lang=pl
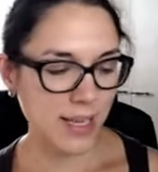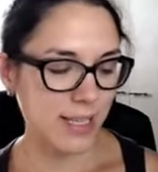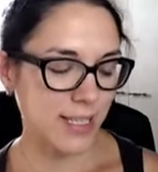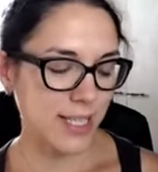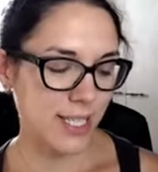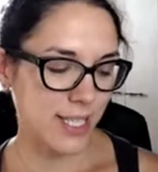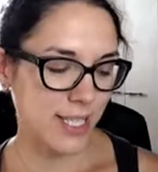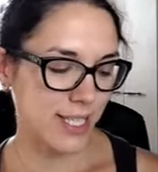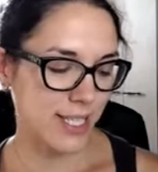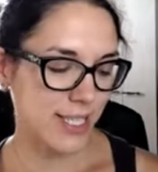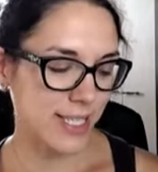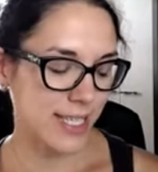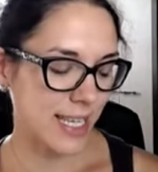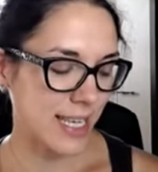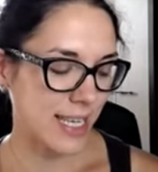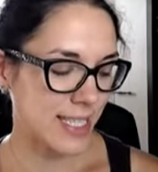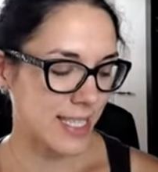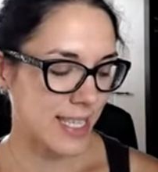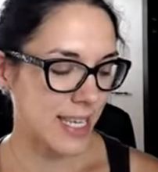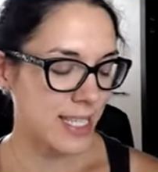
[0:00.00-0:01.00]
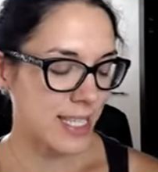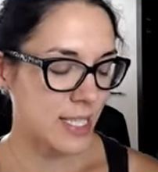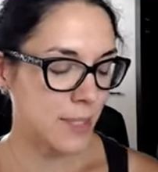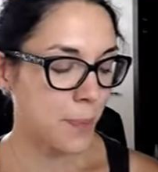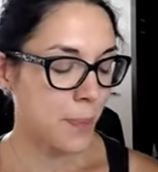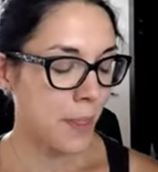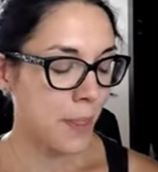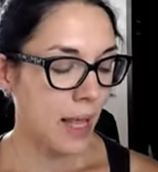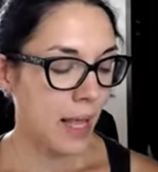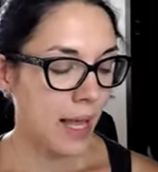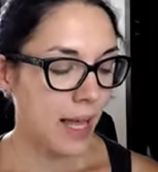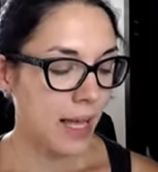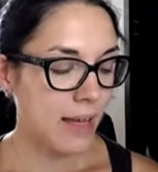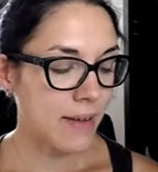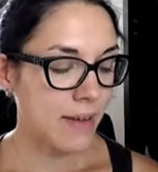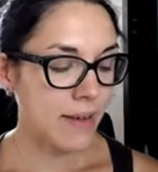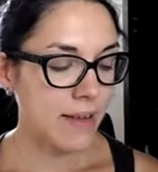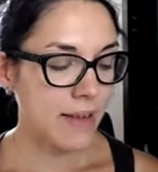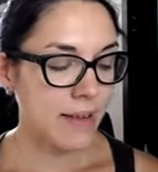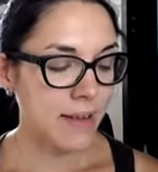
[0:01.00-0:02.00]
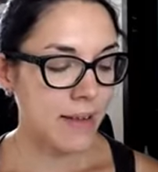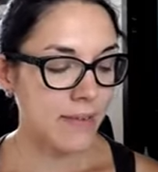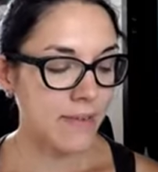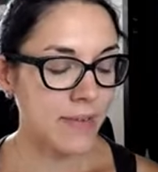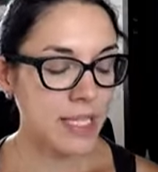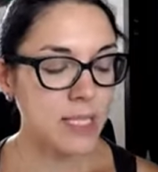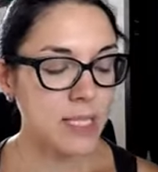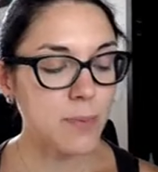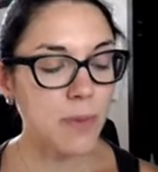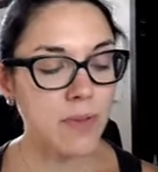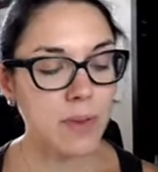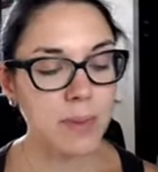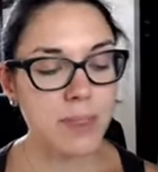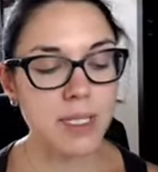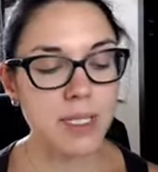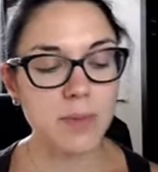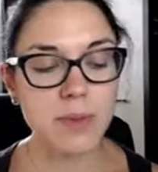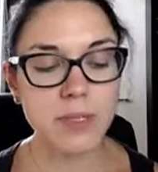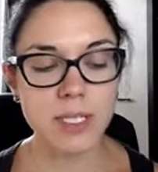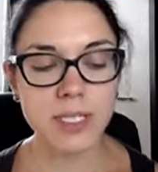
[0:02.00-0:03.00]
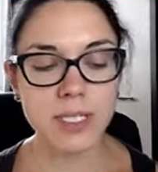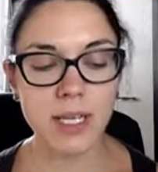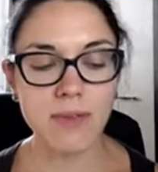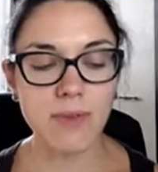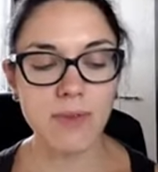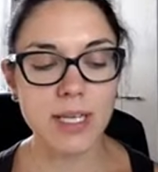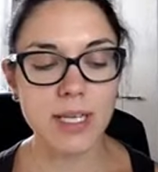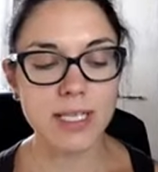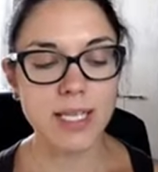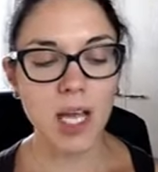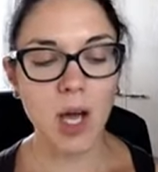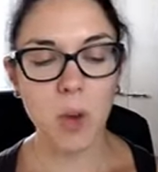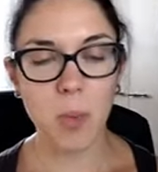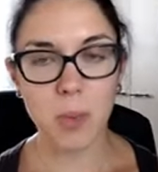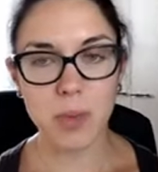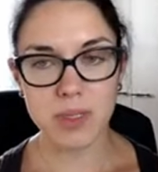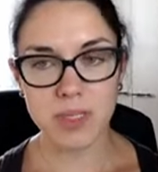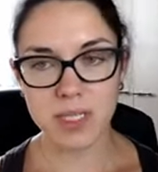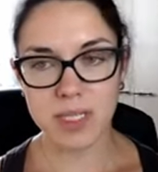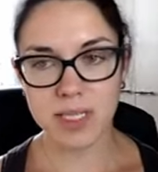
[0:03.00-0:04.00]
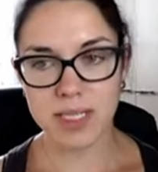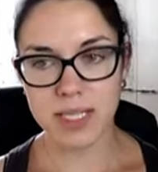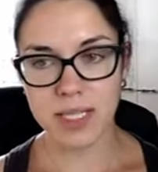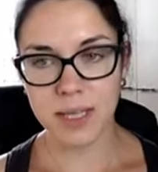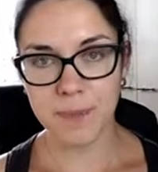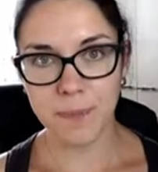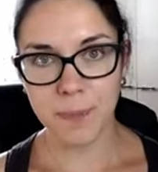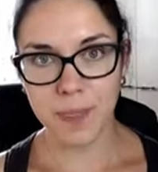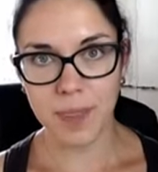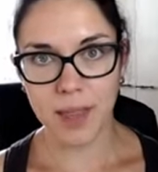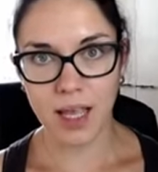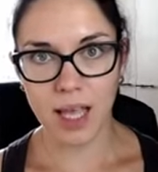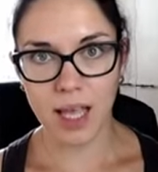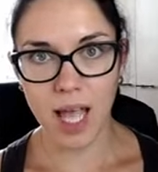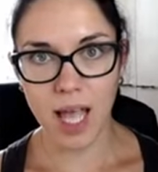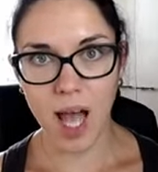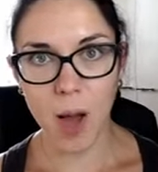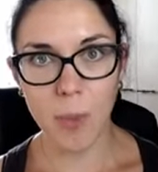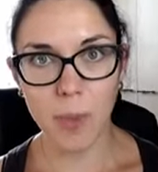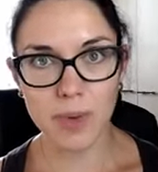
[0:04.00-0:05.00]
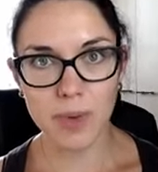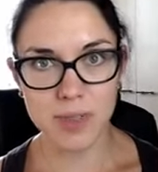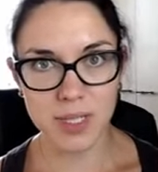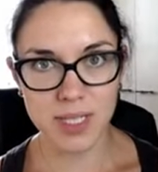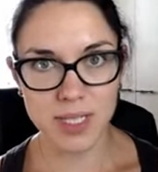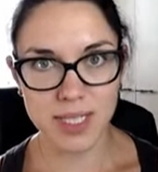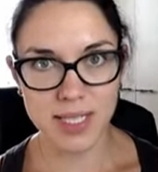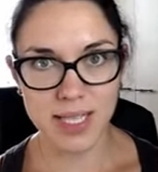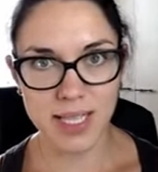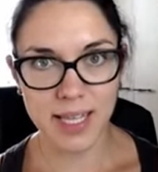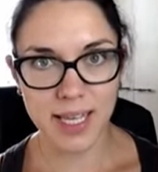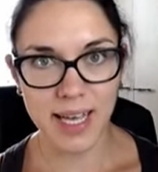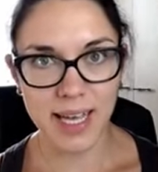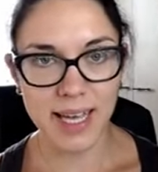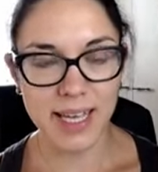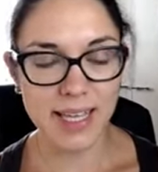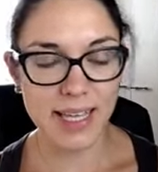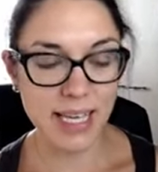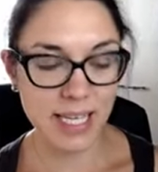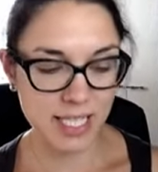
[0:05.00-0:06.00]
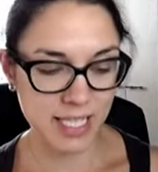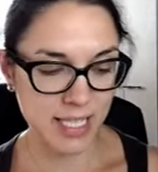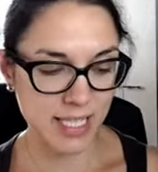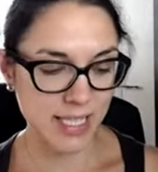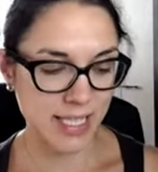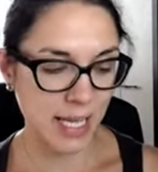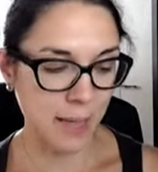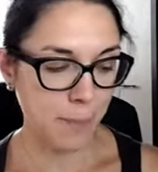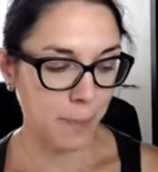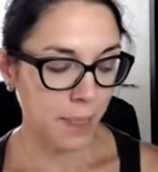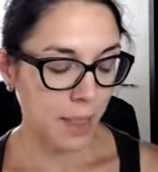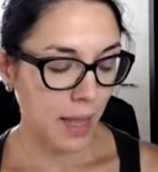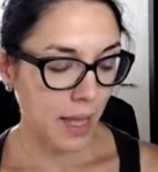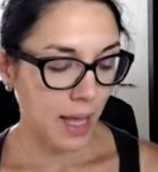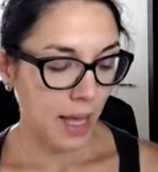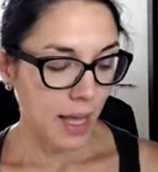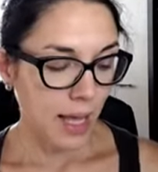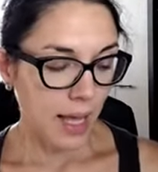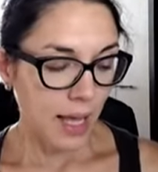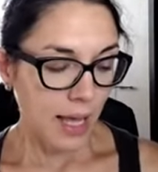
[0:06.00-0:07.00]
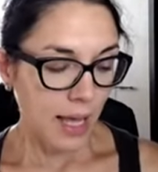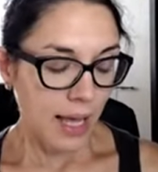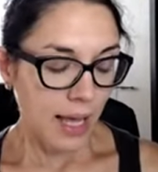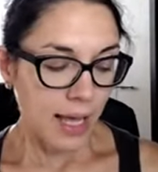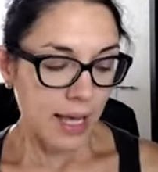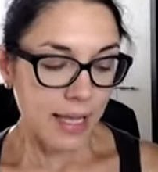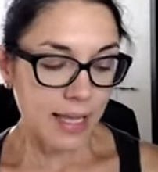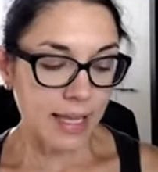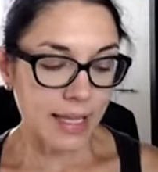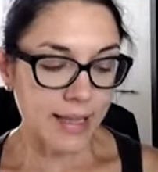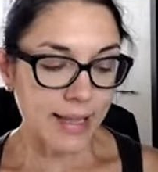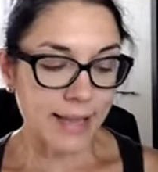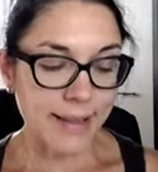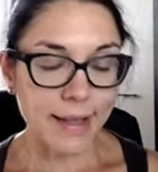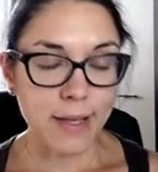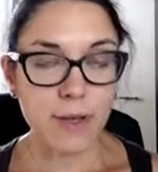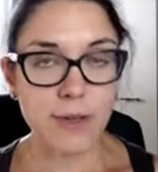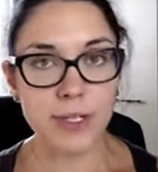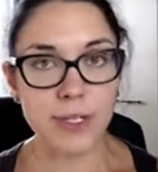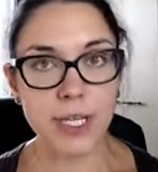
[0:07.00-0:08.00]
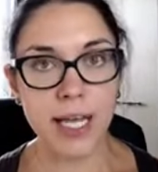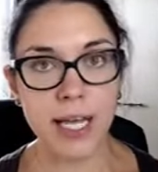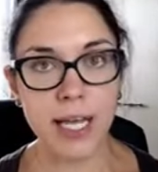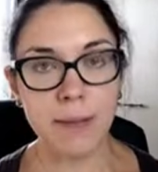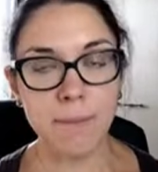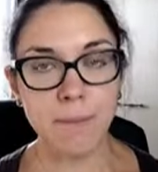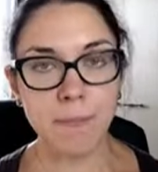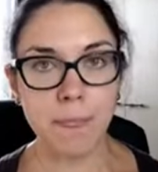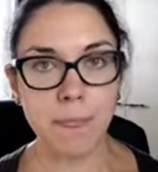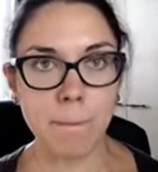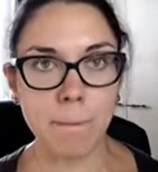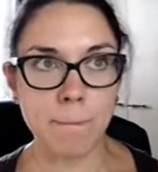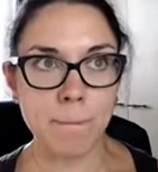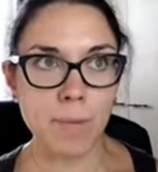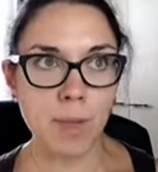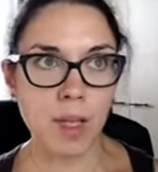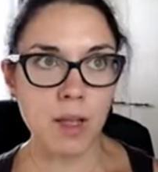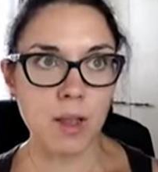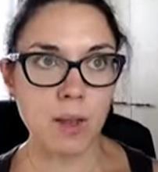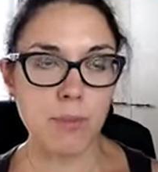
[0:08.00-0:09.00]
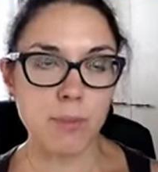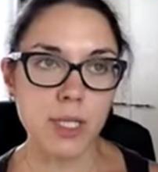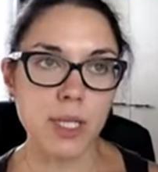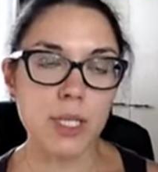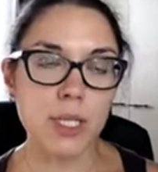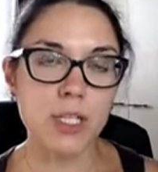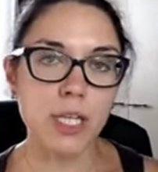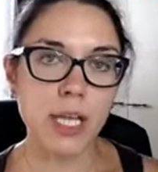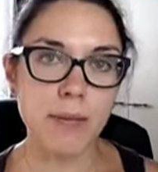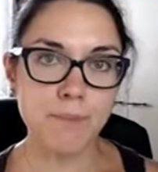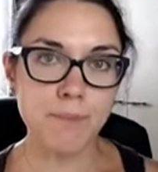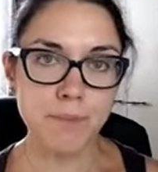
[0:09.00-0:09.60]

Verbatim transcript: cieszę się, że jesteś. E, więc powiemy sobie dzisiaj właśnie o pozycji, e, o pozycji jeźdźca. E, dlatego, że mm, no myślę, że